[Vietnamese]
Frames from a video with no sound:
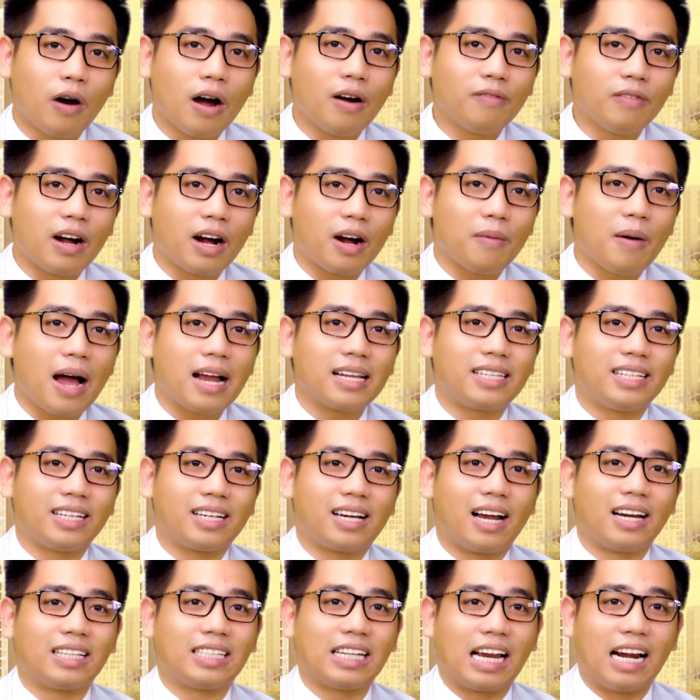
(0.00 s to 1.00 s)
Vâng và các bạn
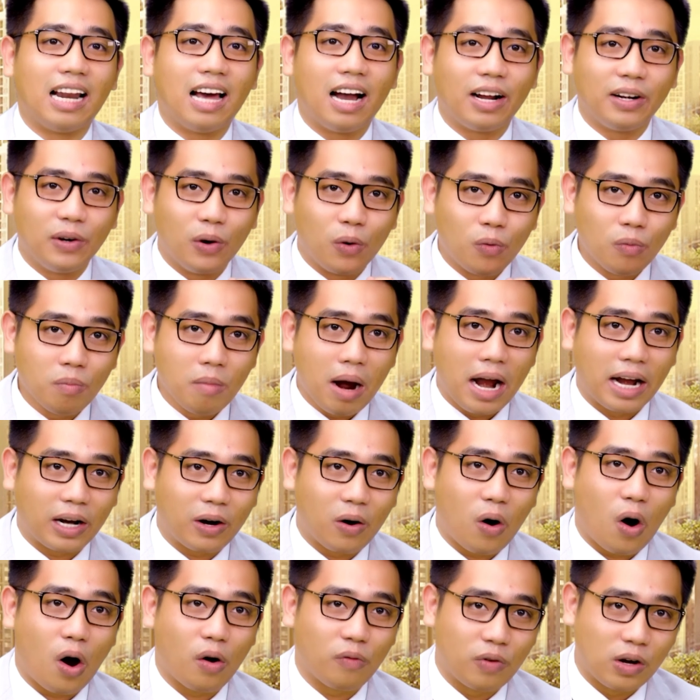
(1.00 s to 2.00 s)
chỉ cần trả lời đúng 7
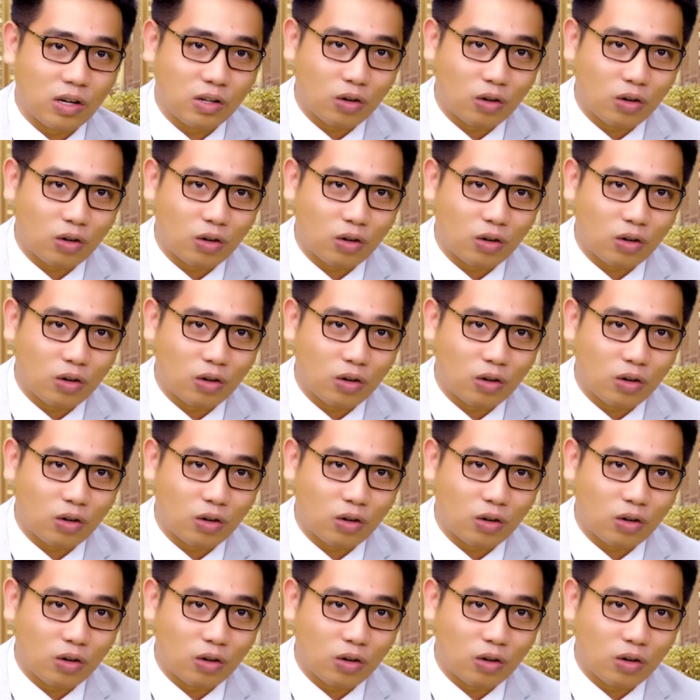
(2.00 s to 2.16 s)
câu hỏi